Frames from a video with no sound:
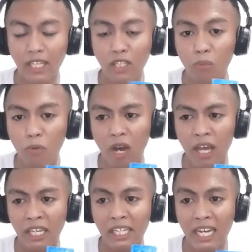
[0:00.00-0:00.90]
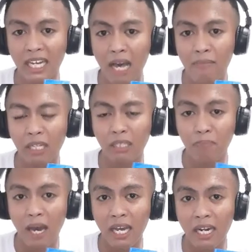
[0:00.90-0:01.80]
Ito po ay ginagamit
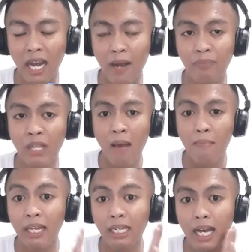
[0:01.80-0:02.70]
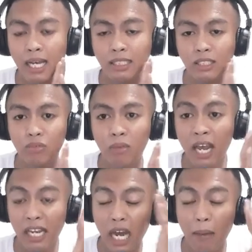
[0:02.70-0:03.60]
para ma-enhance yung
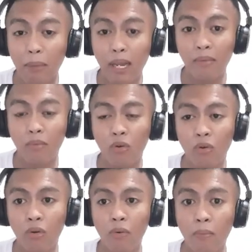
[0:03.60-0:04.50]
mga ina-apply mong